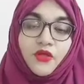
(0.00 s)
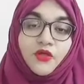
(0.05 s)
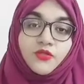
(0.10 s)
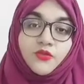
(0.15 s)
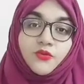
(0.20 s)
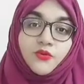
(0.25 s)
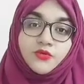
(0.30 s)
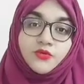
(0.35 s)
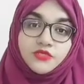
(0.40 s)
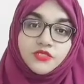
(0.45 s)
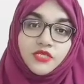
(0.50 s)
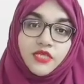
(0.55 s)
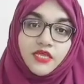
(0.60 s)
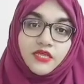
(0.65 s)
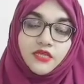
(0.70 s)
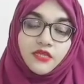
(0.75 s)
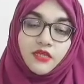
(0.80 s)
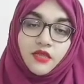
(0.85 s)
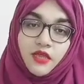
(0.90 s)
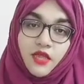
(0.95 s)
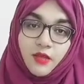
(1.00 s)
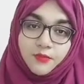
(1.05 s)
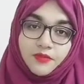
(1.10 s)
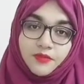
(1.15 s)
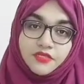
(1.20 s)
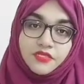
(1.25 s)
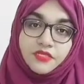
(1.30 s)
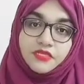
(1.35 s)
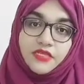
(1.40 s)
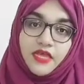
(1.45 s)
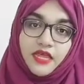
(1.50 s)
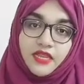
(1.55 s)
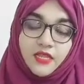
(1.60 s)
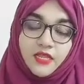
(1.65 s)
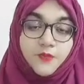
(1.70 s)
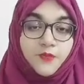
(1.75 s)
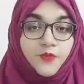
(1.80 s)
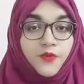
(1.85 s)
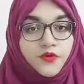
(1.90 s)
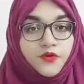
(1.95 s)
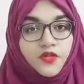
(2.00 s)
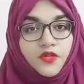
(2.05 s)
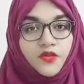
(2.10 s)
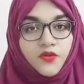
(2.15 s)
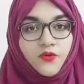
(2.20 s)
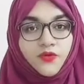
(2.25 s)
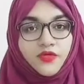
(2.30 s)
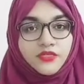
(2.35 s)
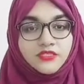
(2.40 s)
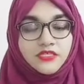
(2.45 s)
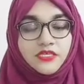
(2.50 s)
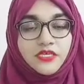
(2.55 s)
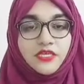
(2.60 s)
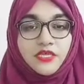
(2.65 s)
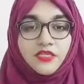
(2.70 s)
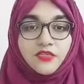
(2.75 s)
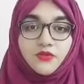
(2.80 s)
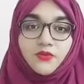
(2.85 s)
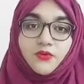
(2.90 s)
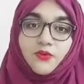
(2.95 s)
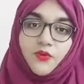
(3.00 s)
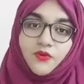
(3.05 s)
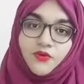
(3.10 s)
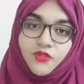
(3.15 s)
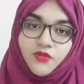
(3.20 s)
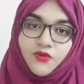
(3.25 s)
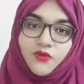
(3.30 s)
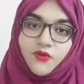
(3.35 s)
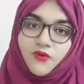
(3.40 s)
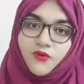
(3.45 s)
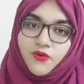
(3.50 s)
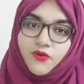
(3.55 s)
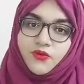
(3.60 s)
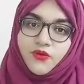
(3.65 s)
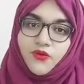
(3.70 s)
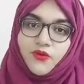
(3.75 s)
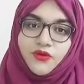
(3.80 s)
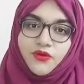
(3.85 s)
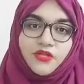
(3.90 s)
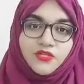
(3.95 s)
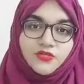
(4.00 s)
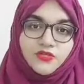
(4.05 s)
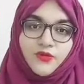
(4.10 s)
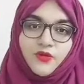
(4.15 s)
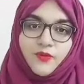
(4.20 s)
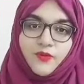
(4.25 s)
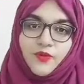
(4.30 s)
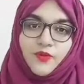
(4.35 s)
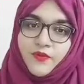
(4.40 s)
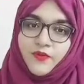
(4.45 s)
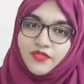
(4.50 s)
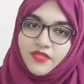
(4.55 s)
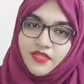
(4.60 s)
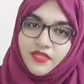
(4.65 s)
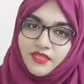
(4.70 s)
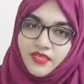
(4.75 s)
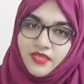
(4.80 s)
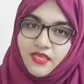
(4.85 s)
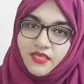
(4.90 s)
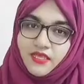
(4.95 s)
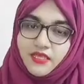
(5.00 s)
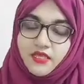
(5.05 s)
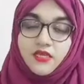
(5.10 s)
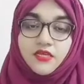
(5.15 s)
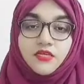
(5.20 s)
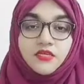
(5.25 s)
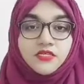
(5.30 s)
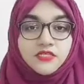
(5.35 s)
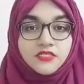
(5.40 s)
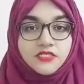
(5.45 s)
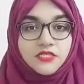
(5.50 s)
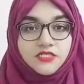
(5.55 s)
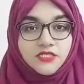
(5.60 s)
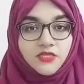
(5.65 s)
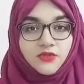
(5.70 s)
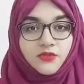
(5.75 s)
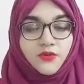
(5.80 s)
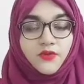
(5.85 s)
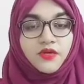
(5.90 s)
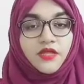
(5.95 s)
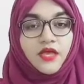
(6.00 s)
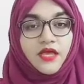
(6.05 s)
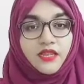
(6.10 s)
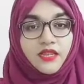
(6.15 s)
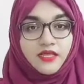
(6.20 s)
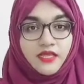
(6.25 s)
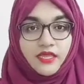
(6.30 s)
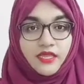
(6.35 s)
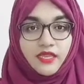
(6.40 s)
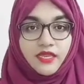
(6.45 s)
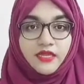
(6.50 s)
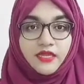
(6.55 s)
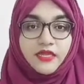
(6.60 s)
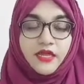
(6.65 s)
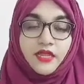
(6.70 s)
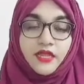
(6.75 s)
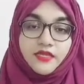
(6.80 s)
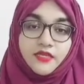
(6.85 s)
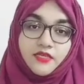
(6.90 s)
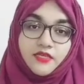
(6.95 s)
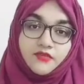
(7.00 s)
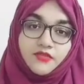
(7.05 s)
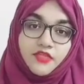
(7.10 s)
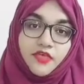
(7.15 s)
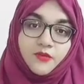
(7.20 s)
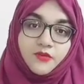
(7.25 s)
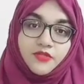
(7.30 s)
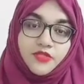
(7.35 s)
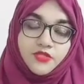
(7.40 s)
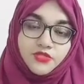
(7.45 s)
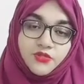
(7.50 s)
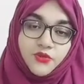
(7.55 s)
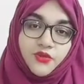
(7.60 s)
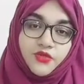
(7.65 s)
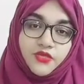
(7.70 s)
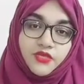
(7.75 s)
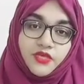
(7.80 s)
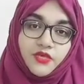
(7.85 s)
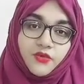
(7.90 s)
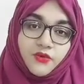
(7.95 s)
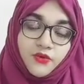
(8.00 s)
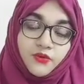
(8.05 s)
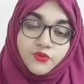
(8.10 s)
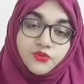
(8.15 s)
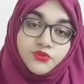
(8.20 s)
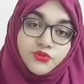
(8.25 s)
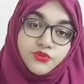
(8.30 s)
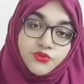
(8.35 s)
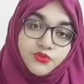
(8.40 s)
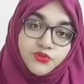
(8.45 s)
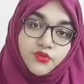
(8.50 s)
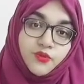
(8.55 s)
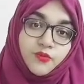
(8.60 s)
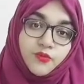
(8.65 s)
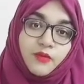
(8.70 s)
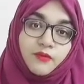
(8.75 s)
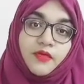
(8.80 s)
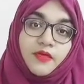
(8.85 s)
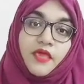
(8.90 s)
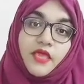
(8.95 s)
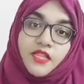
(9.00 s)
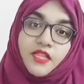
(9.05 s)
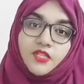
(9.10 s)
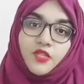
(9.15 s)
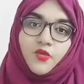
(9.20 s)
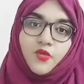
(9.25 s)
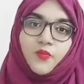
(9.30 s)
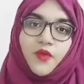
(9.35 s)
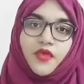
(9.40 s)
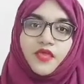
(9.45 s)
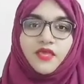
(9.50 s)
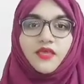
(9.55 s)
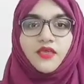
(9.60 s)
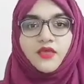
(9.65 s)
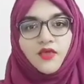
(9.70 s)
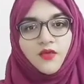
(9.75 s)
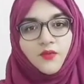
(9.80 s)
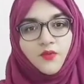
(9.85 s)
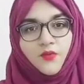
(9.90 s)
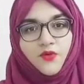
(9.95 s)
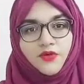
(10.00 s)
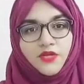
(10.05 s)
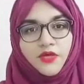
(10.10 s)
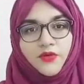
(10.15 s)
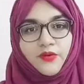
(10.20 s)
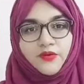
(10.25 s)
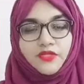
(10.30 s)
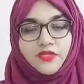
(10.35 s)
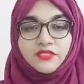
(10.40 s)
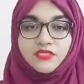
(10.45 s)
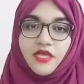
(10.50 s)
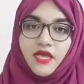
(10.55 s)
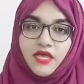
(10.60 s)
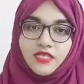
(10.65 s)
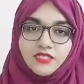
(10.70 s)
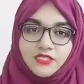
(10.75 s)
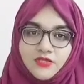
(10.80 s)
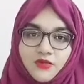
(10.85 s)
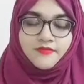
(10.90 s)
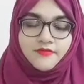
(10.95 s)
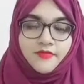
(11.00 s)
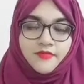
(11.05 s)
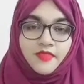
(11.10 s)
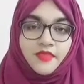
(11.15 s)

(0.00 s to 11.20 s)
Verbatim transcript: তো সেই আমরা যে ডালে প্রোটিন রয়েছে কিন্তু ক্ষতিকর কোনো ধরনের চর্বি উপাদান নেই সেজন্য ডাল খেলে ডালটা কিন্তু আমাদের শরীরকে খুব সুন্দরভাবে হেলদি পাই মোটা করতে সাহায্য করে